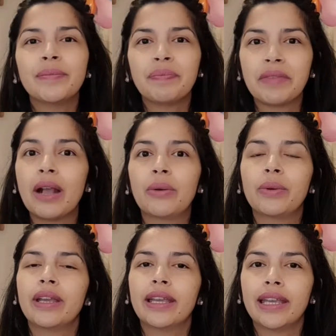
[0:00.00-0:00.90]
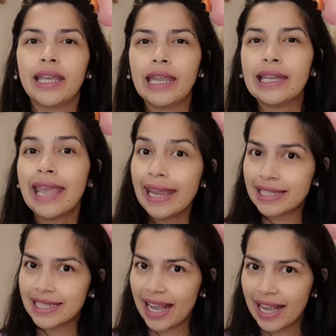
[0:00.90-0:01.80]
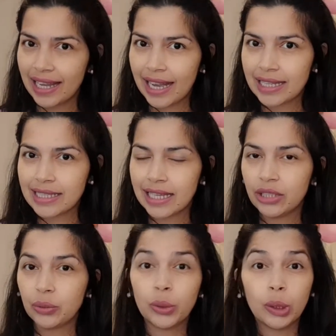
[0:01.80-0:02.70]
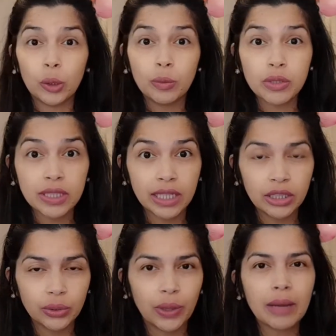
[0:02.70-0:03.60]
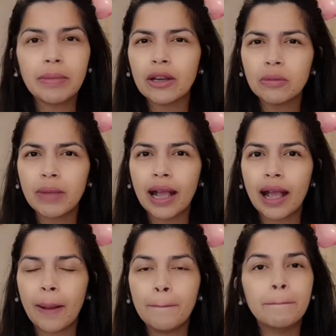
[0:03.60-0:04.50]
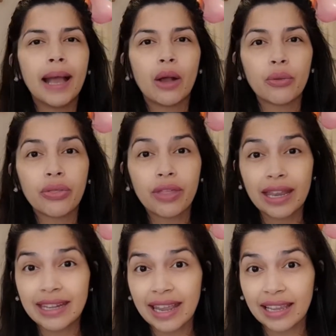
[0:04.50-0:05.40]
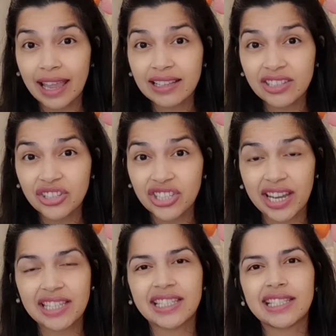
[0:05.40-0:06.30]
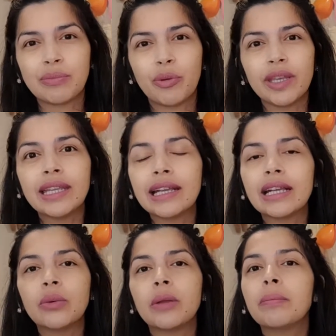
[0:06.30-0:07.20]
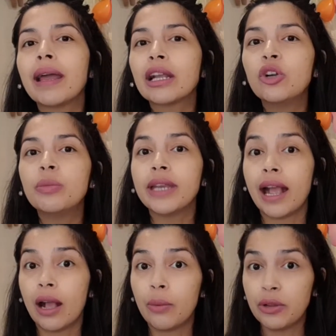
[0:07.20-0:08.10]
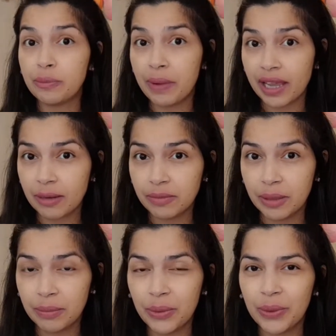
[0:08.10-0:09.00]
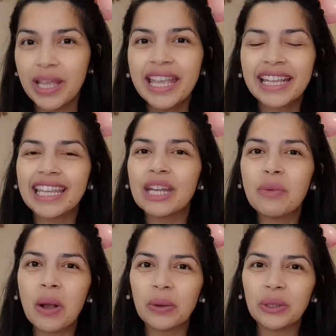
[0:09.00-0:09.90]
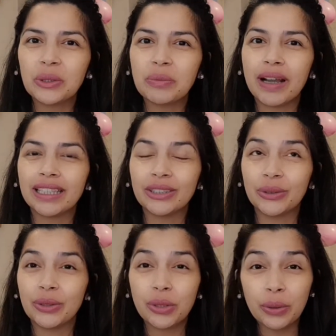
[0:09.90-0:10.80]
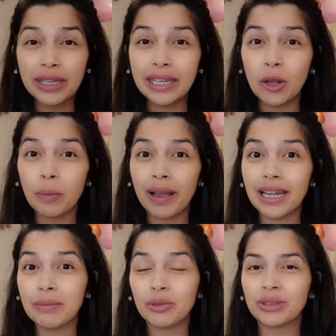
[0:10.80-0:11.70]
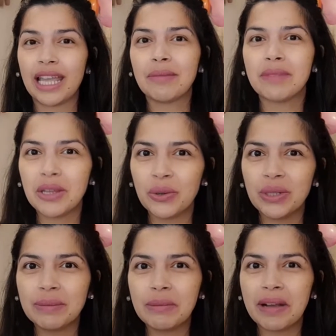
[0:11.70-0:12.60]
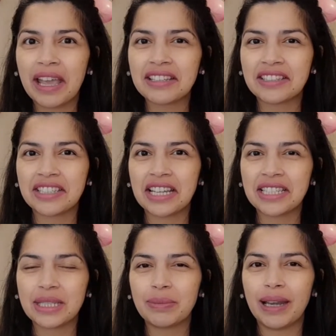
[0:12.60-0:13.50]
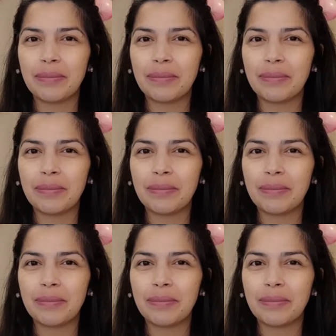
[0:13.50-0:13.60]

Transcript: Now, in case nakakaranas ka nitong globus na ito, ay merong mga mouth and neck exercises na pwede kang gawin para guminhawa yung pakiramdam mo. Ginawa ko rin itong mga to, though hindi ko pa alam nung time na yon na may mga exercises pala.